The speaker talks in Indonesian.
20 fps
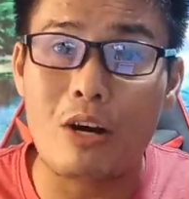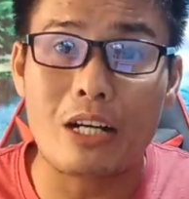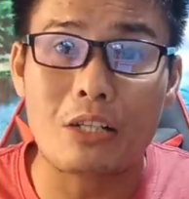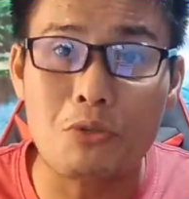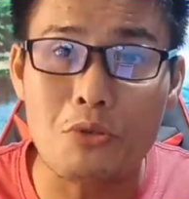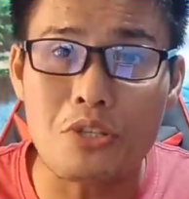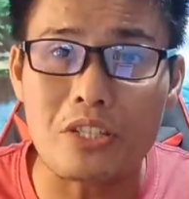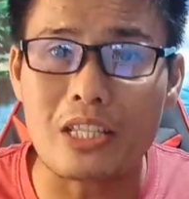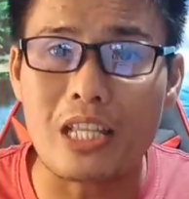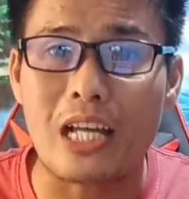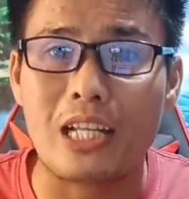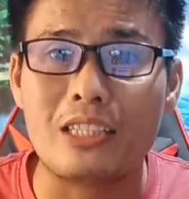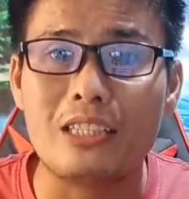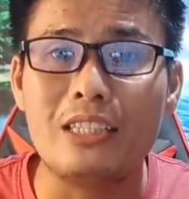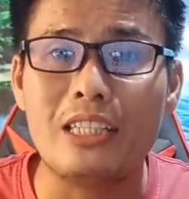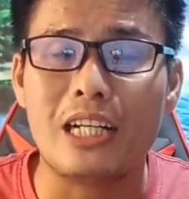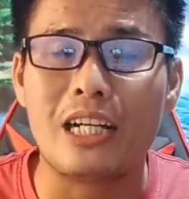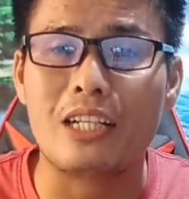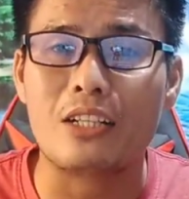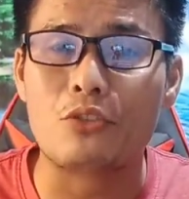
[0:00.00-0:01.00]

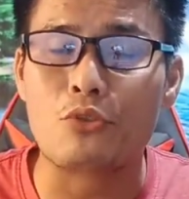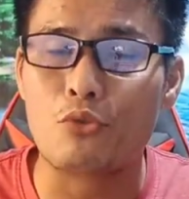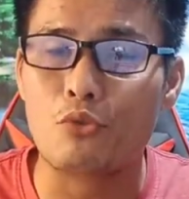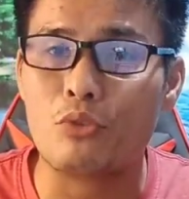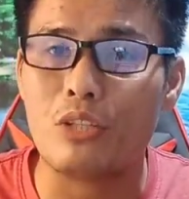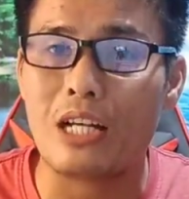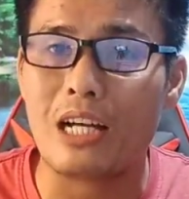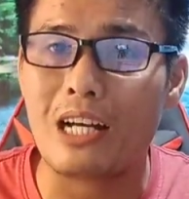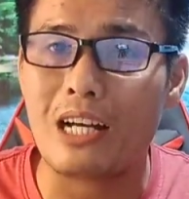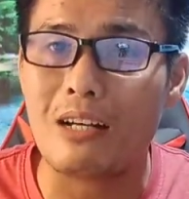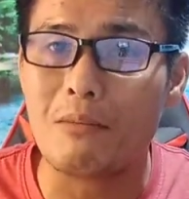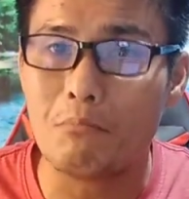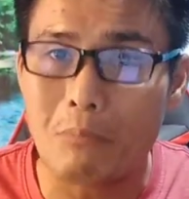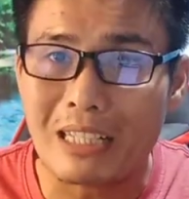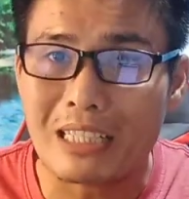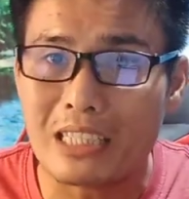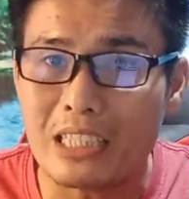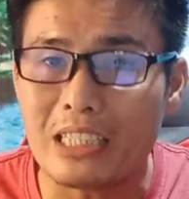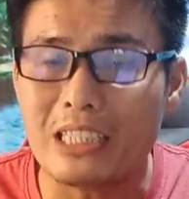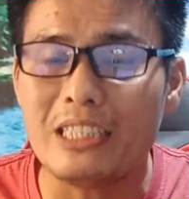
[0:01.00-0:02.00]
Agustan yang sudah
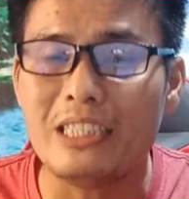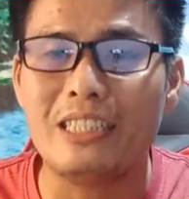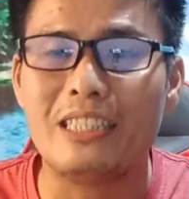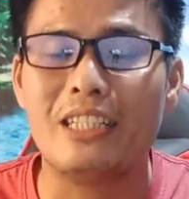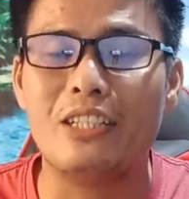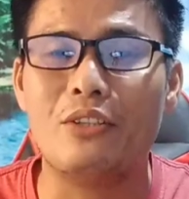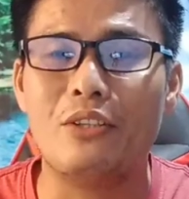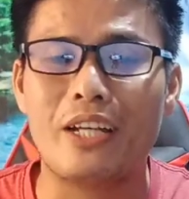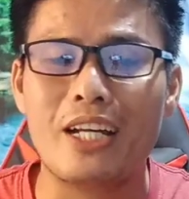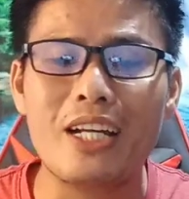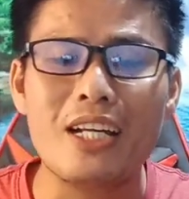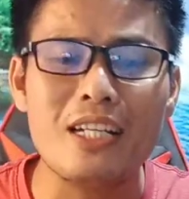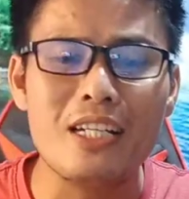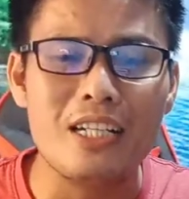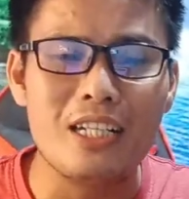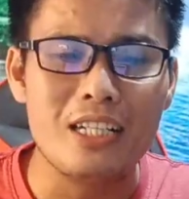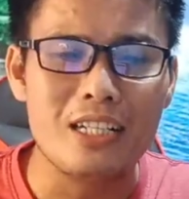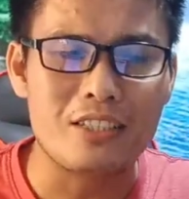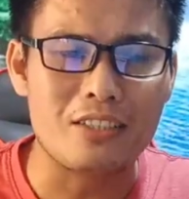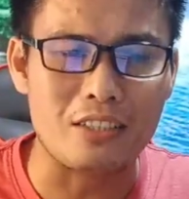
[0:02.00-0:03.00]
mati gitu
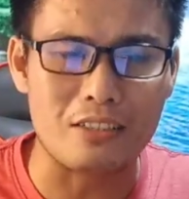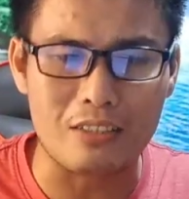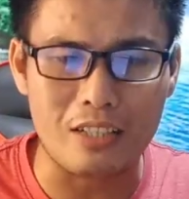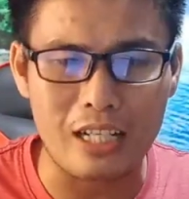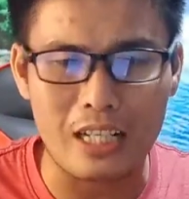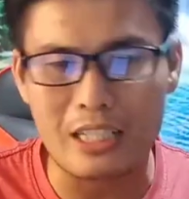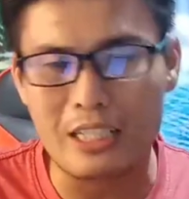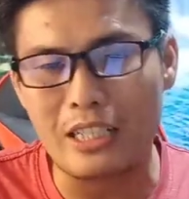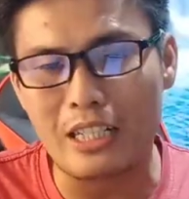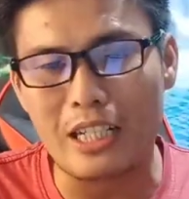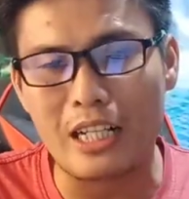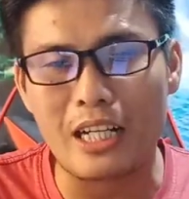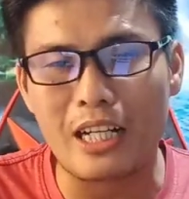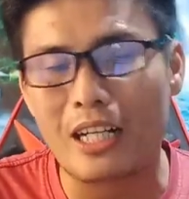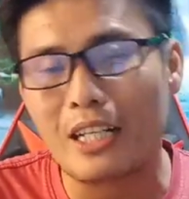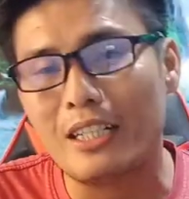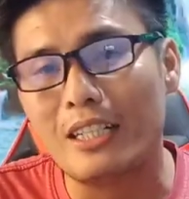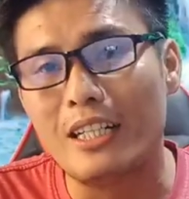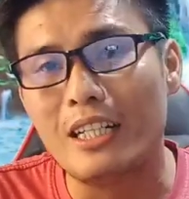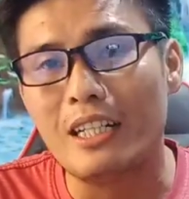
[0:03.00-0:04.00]
ya setelah
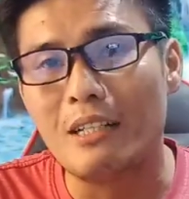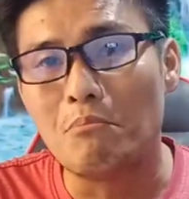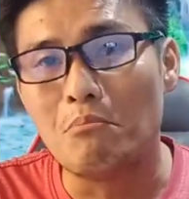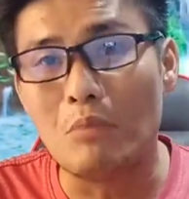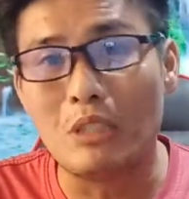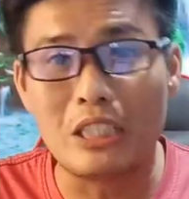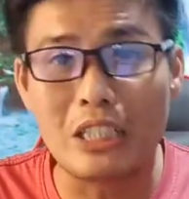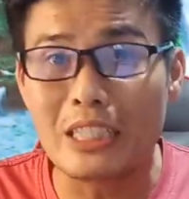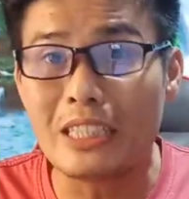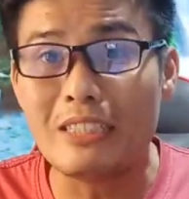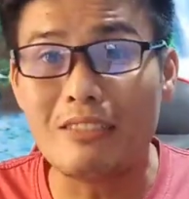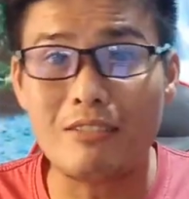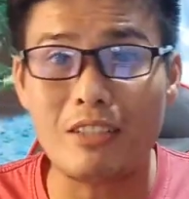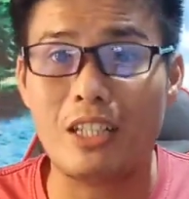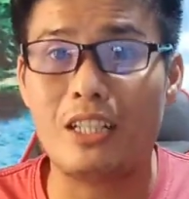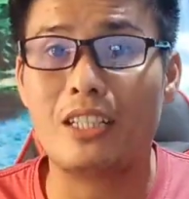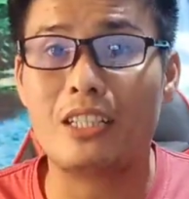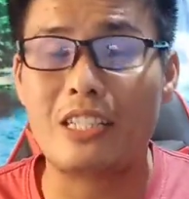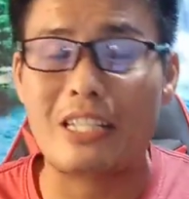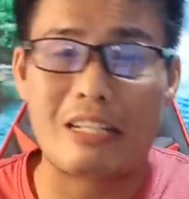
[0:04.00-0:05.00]
dia
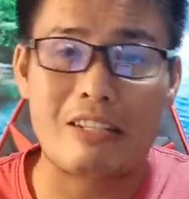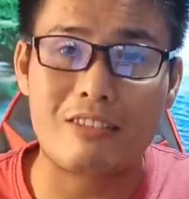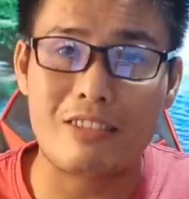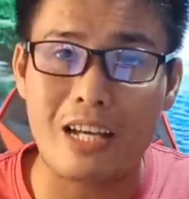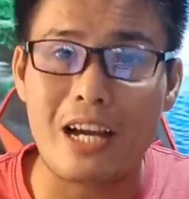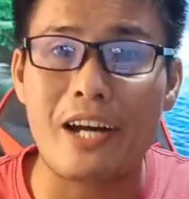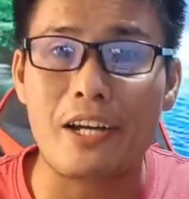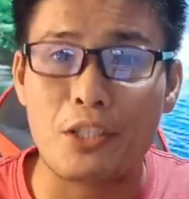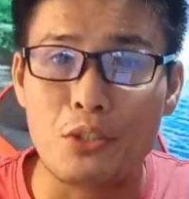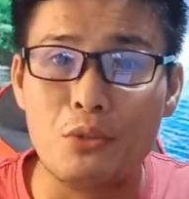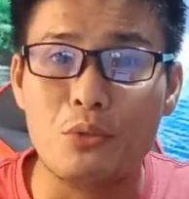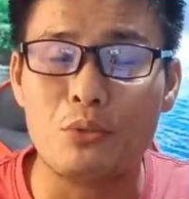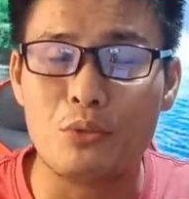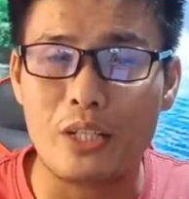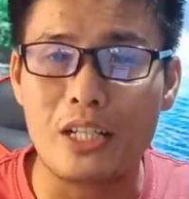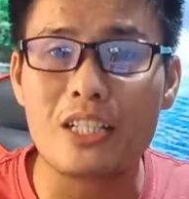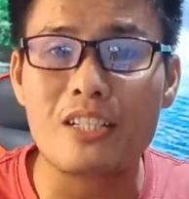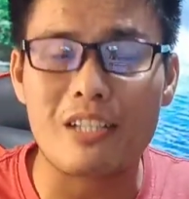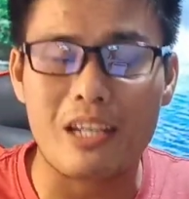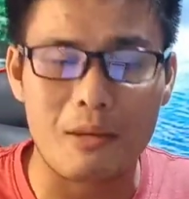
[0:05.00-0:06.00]
menderita siksaan
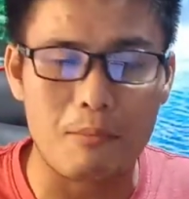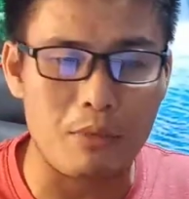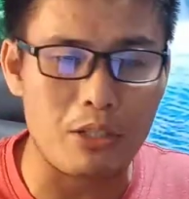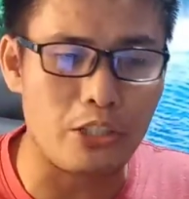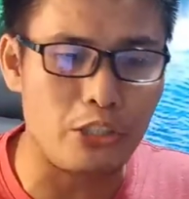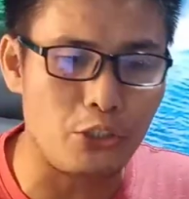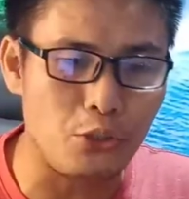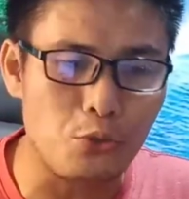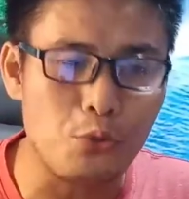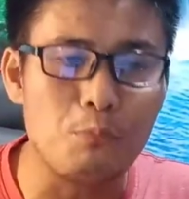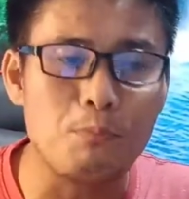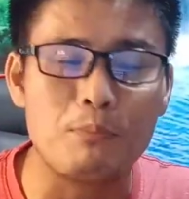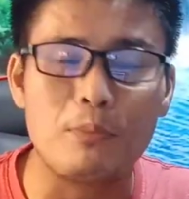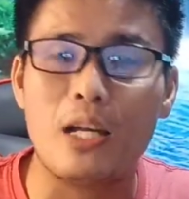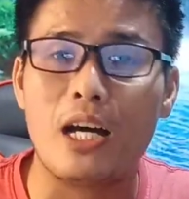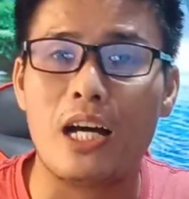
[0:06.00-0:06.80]
dulu ya selama hidup